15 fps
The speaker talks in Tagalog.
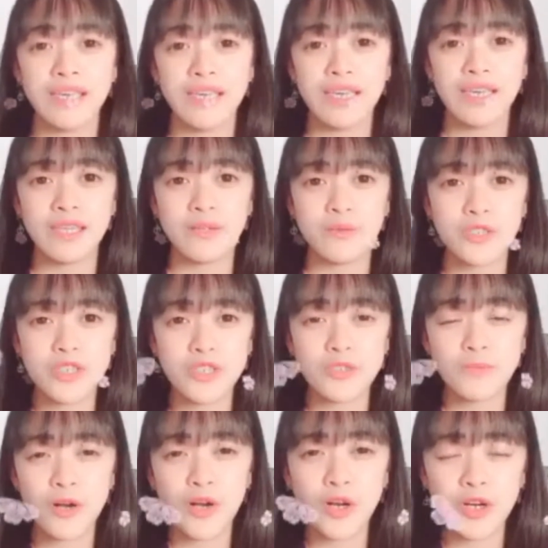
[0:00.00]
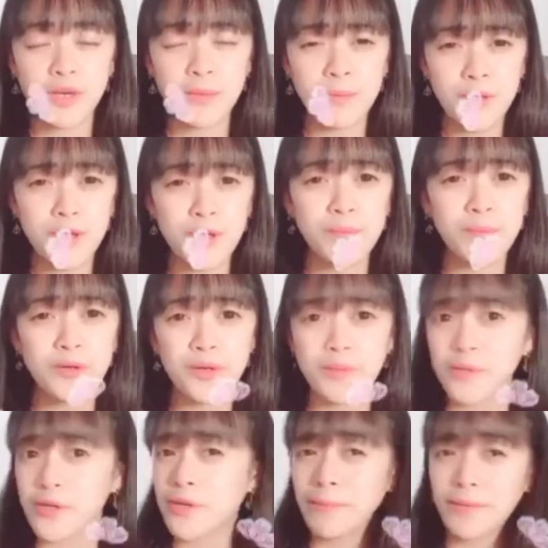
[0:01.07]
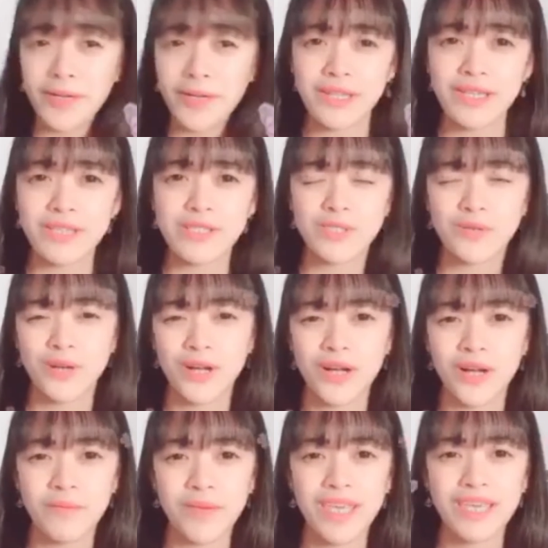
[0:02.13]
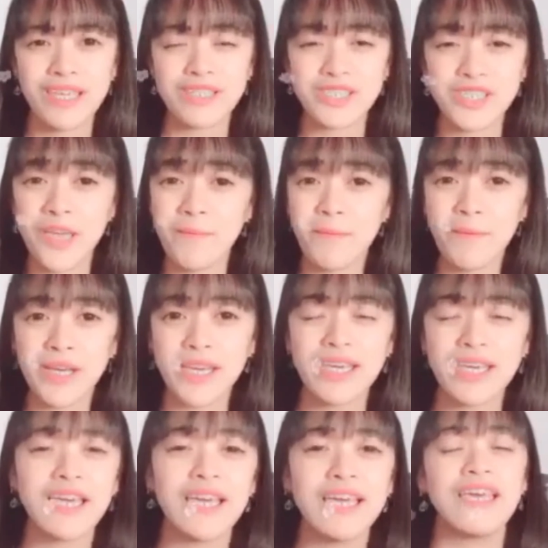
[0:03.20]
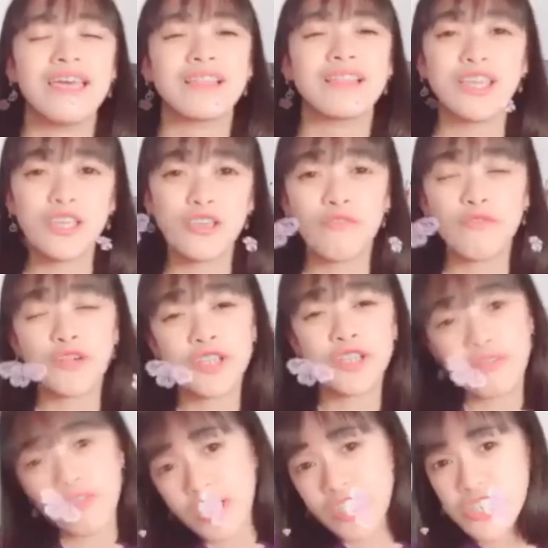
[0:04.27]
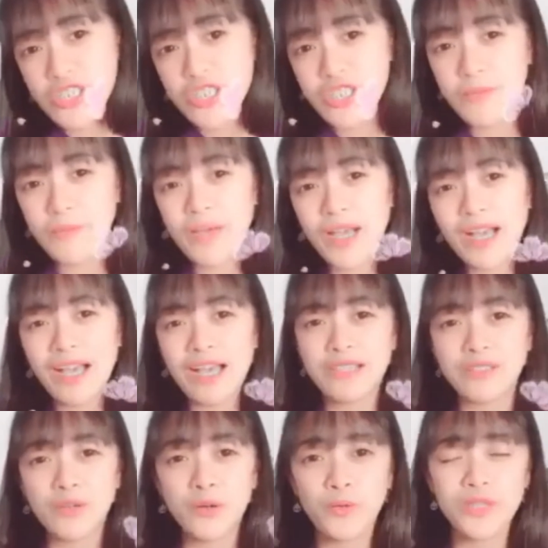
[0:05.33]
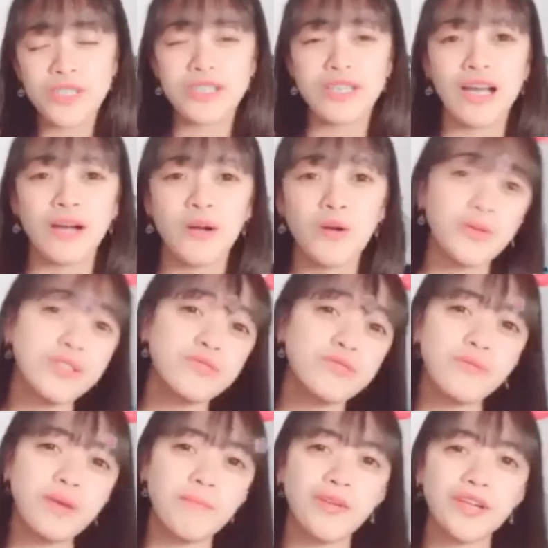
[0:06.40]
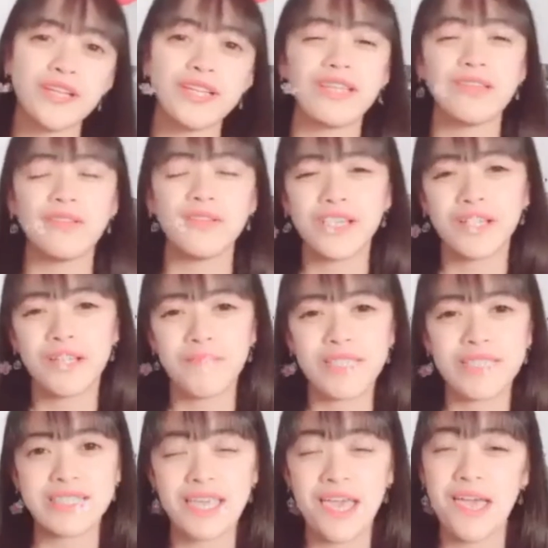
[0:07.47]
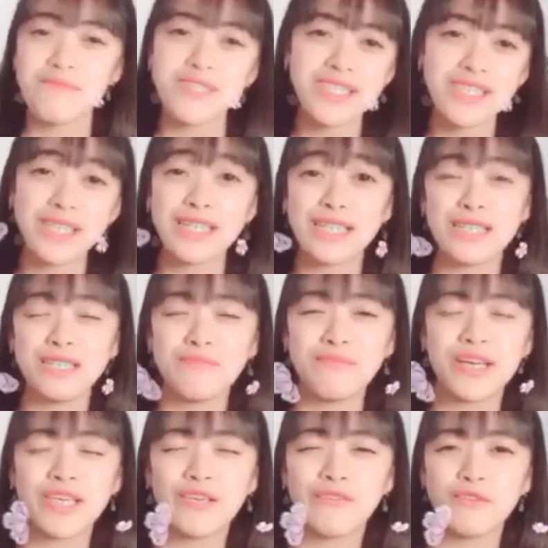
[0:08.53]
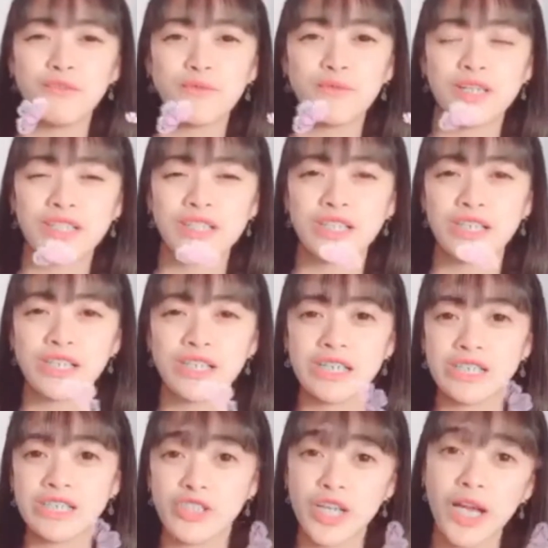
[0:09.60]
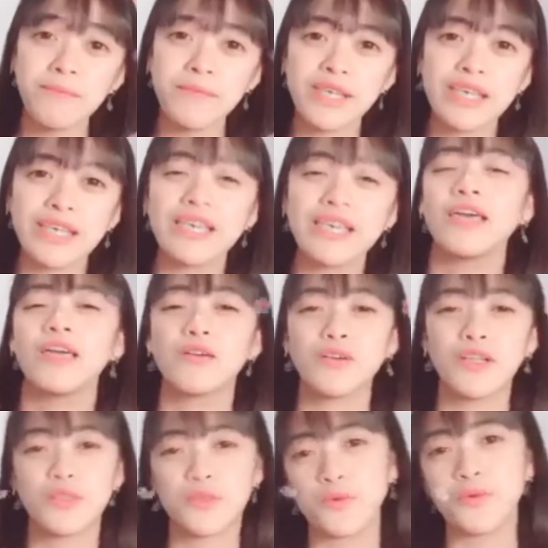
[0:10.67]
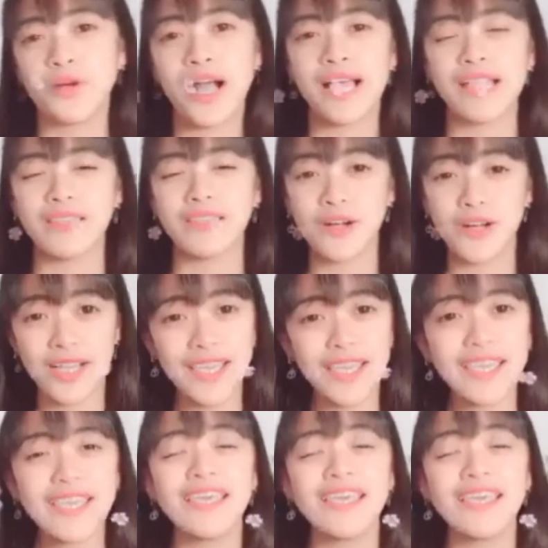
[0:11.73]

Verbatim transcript: And wish you more, more, more, more birthdays to come. And syempre, thank you for the friendship at always, uh, always remember na nandito lang naman si MC Kalima if you want uh, jamming, kwentuhan, okay?